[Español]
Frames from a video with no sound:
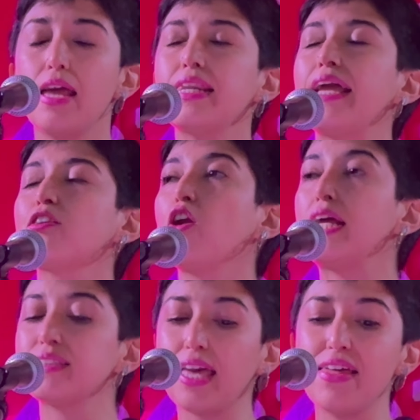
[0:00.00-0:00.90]
La
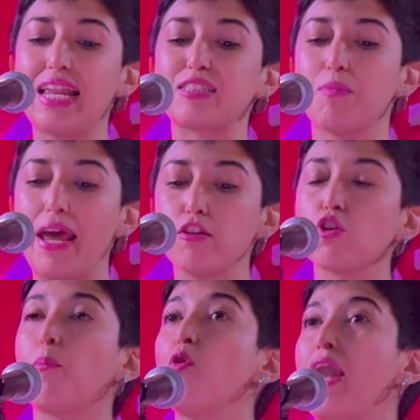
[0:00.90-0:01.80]
indolencia de las manos
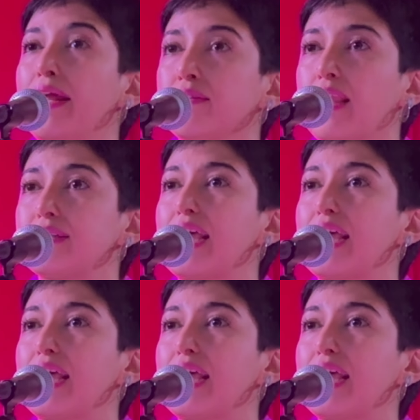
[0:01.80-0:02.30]
opulentas